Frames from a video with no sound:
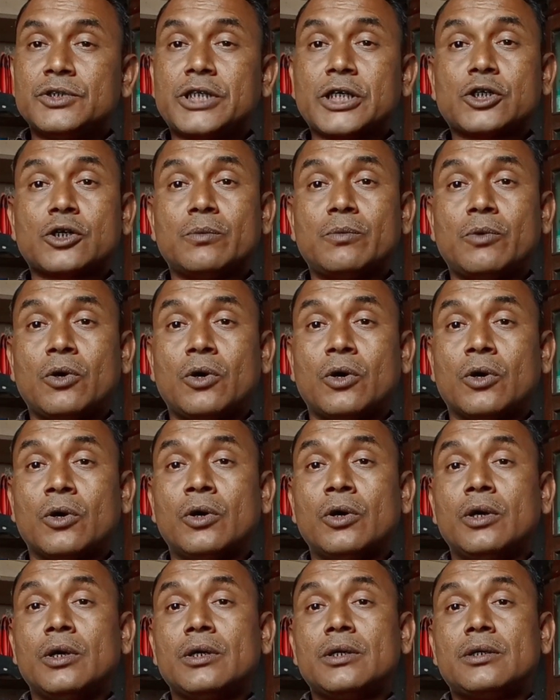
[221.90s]
যে সময়
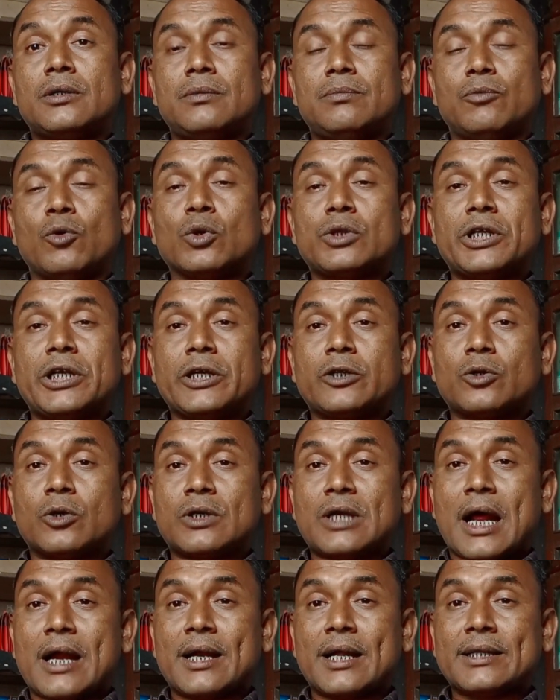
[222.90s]
অতিরিক্ত
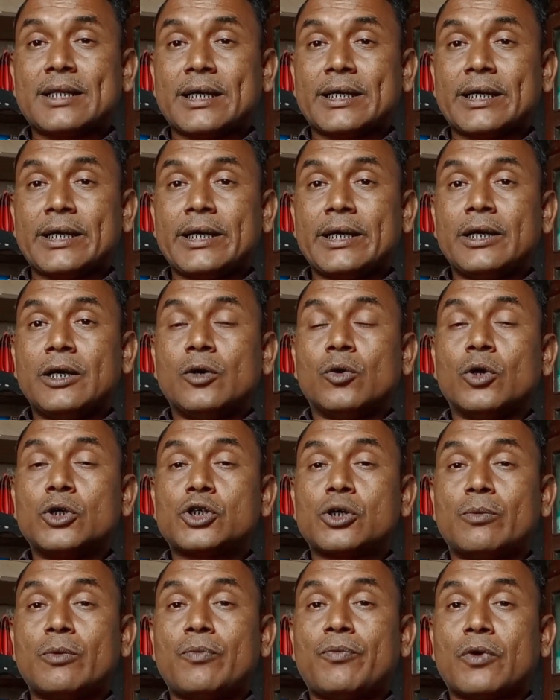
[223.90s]
ঠান্ডা থাকে ওই
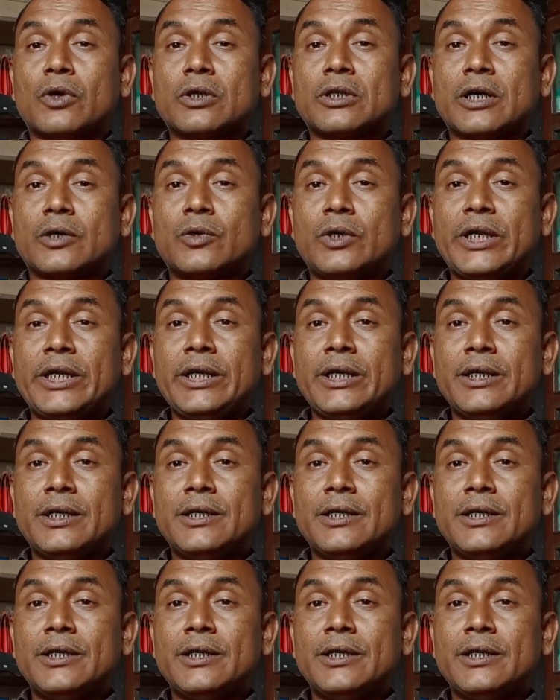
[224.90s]
সময় পর্দাগুলি